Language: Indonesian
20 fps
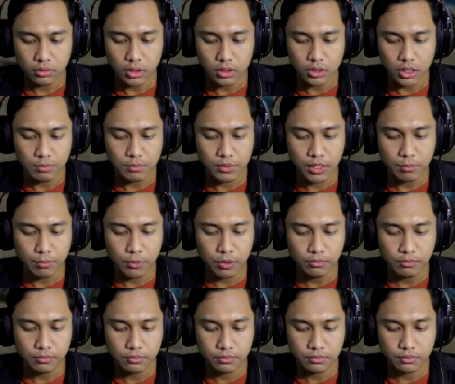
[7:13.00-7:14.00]
Siap-siap belum?
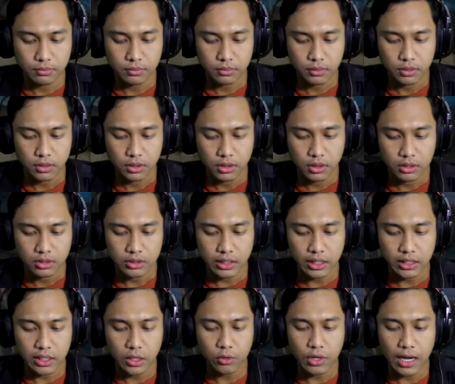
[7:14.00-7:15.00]

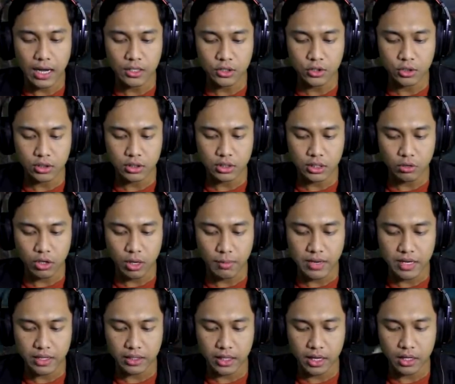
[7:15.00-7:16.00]
Selnya udah hancur sih, udah
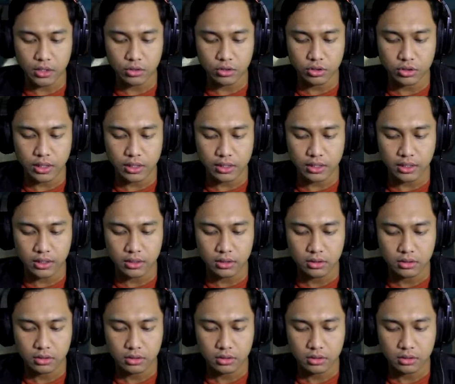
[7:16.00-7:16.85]
banyak yang hancur selnya.